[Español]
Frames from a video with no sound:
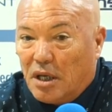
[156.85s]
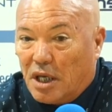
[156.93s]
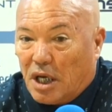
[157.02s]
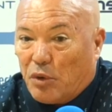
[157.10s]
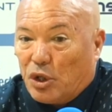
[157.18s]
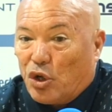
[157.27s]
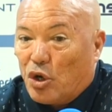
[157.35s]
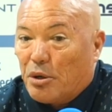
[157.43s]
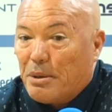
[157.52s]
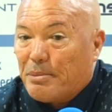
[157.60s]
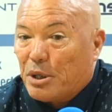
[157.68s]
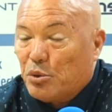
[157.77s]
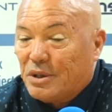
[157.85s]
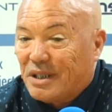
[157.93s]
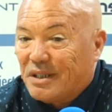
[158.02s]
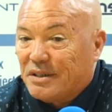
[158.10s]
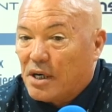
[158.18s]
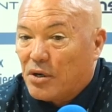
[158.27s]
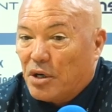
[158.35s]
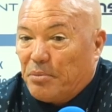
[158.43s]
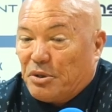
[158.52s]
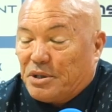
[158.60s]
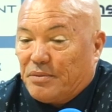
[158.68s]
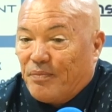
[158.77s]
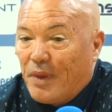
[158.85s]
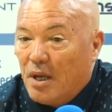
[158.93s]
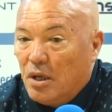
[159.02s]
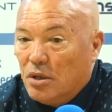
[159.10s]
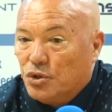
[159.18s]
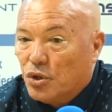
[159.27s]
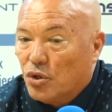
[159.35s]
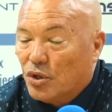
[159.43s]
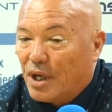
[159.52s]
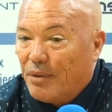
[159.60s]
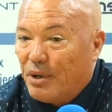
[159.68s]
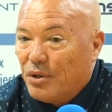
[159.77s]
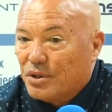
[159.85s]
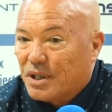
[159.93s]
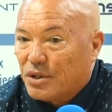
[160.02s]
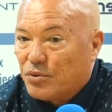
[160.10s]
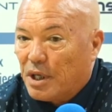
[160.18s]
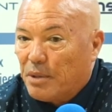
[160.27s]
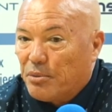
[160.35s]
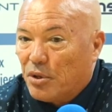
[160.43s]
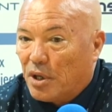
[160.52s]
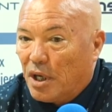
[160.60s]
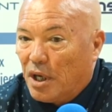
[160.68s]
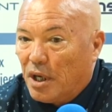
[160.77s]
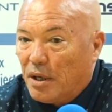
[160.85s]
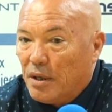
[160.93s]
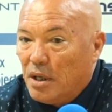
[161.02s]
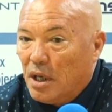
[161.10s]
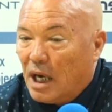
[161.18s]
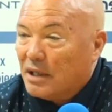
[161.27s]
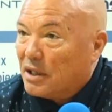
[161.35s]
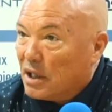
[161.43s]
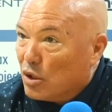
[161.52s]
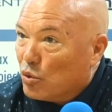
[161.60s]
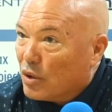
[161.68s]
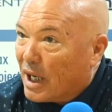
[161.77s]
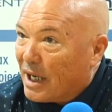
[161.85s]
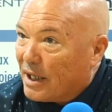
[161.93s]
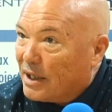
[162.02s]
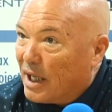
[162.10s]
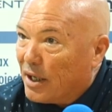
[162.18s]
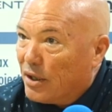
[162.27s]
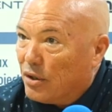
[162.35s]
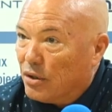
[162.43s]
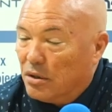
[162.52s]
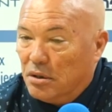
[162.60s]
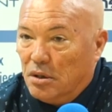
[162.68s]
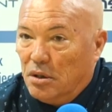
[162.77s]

Y en cuanto a lo que me preguntas del San Roque, pues yo lo que veo es que es un equipo que ha tenido un calendario